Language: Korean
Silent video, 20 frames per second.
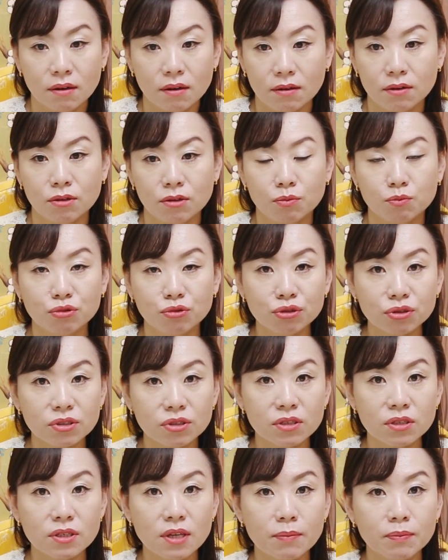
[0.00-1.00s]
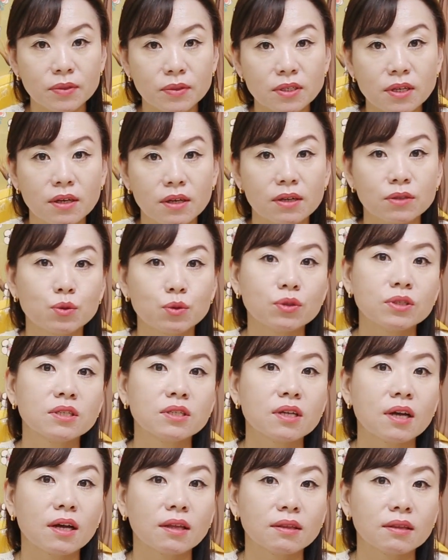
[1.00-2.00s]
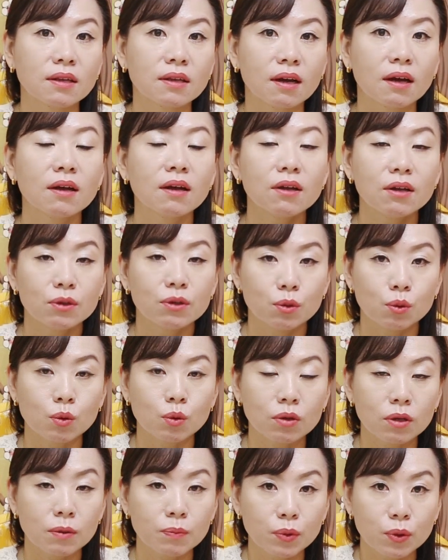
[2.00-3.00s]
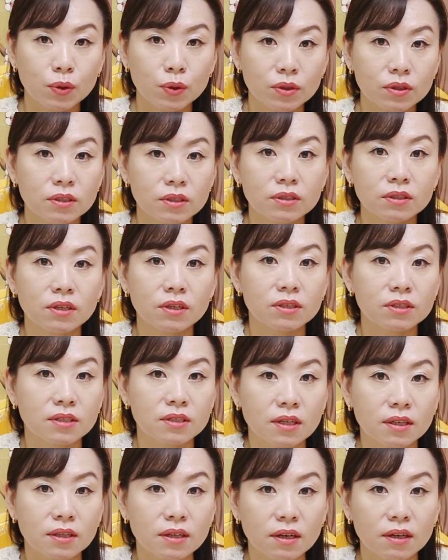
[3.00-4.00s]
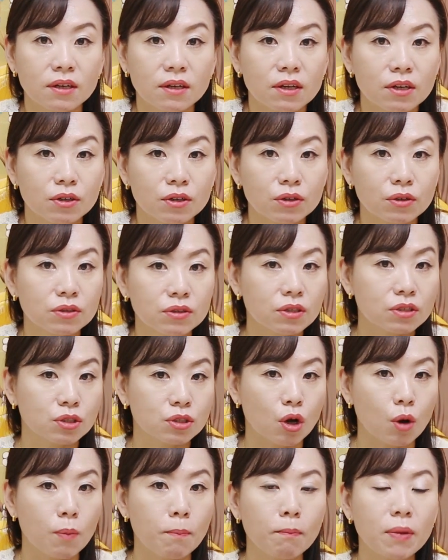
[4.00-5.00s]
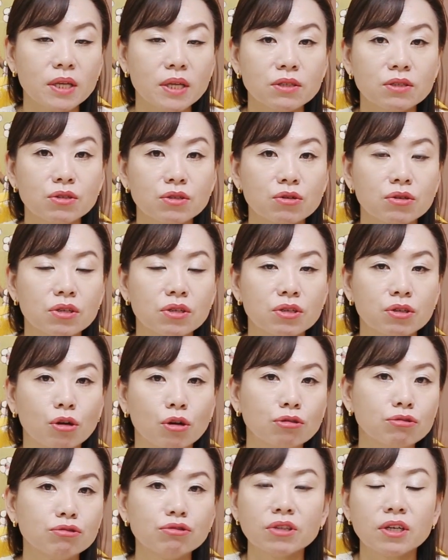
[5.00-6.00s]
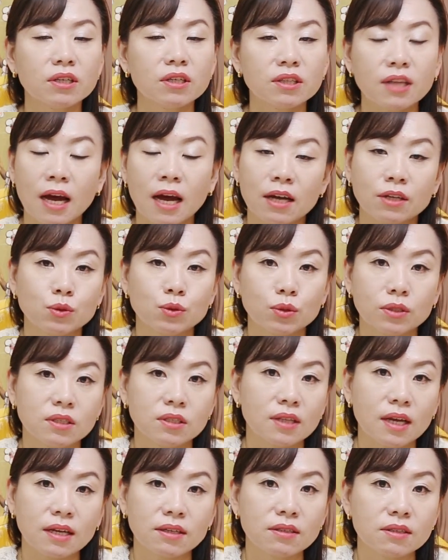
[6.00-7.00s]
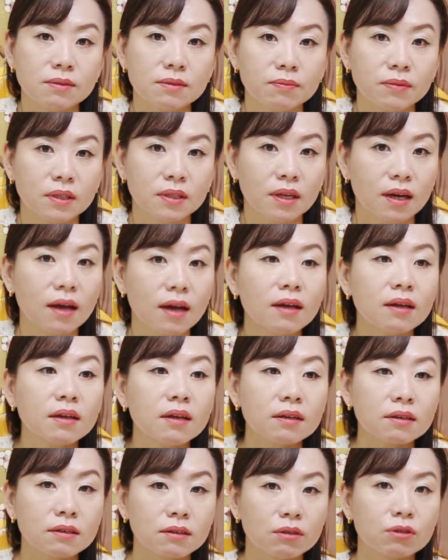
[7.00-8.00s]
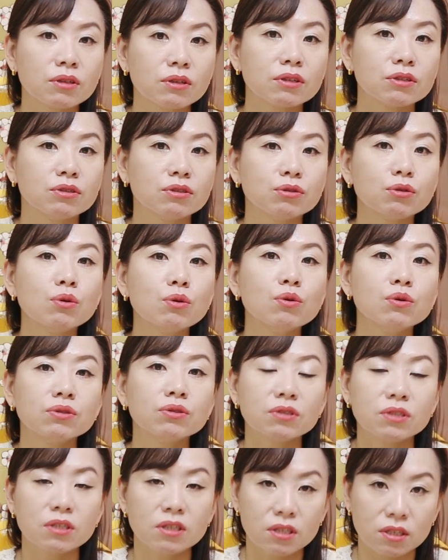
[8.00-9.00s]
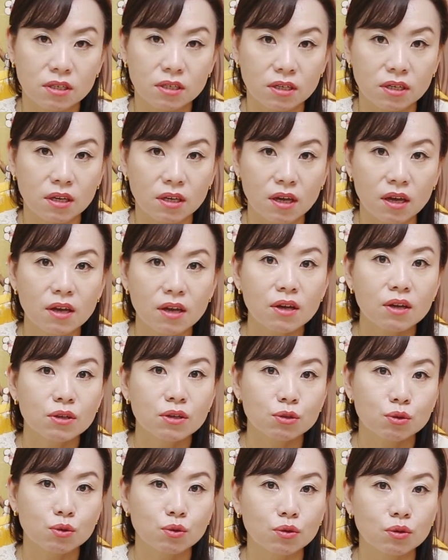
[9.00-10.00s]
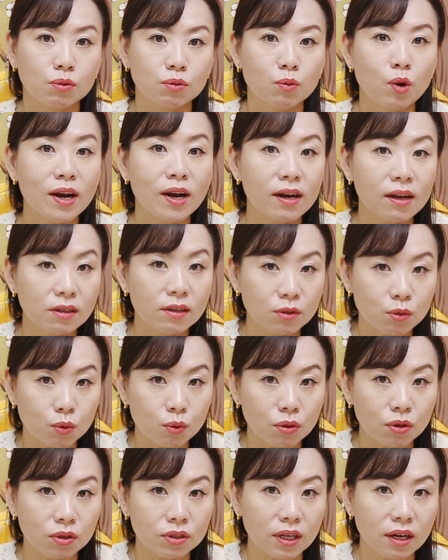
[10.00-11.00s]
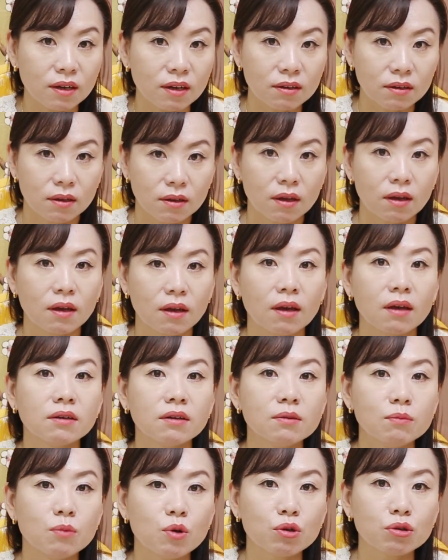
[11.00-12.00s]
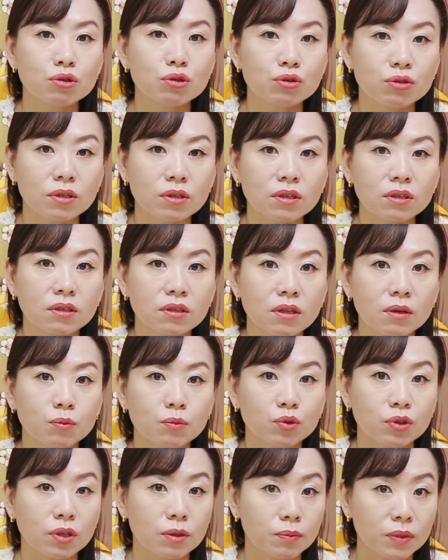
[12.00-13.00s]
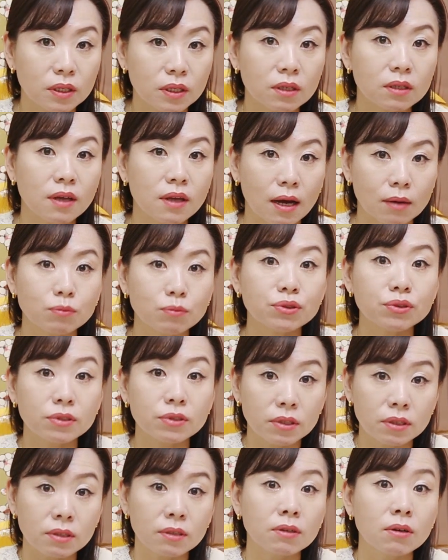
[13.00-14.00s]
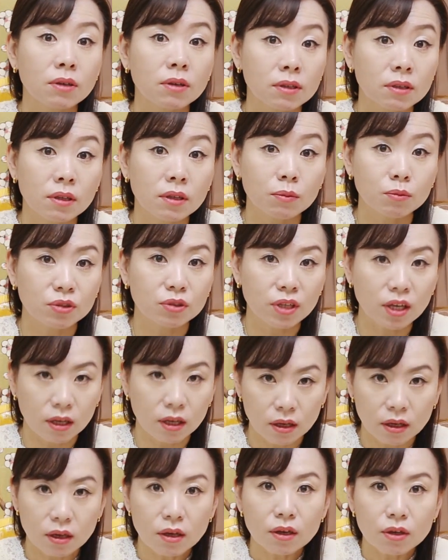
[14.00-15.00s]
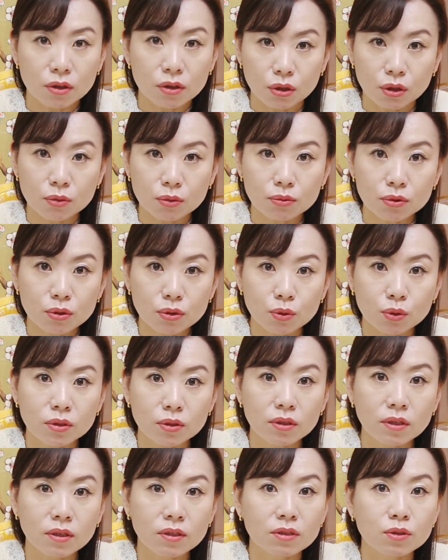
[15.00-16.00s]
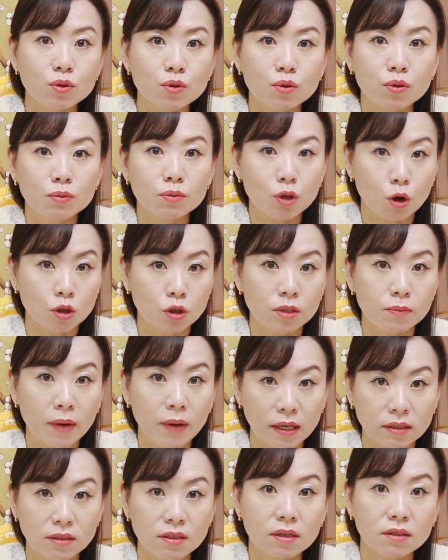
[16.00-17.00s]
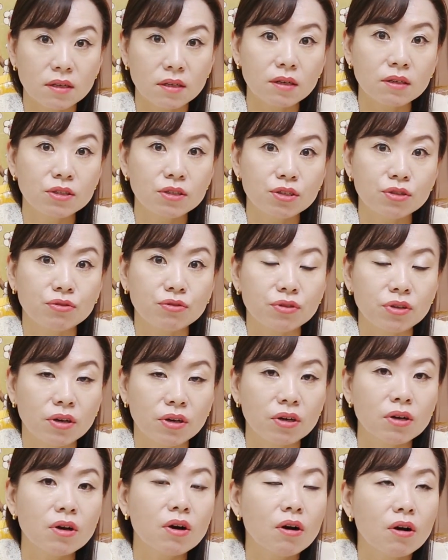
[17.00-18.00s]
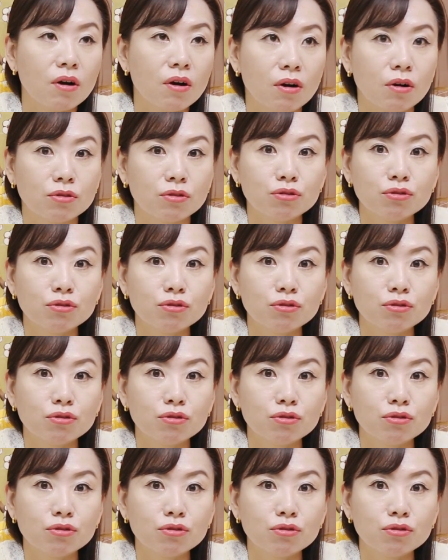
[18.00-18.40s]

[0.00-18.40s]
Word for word: 어, 묵는 삼재가 좋지 않다 이렇게 표현을 드렸잖아 그런데 전반적인 12달이 다 안 좋지는 않습니다 그러나 들어오는 시기에 조금 환란이 오거나 애를 먹을 수 있기 때문에 미리 당부드리는 거기 때문에 여러분들 이때는 조금 정신 바짝 차리시고요 어,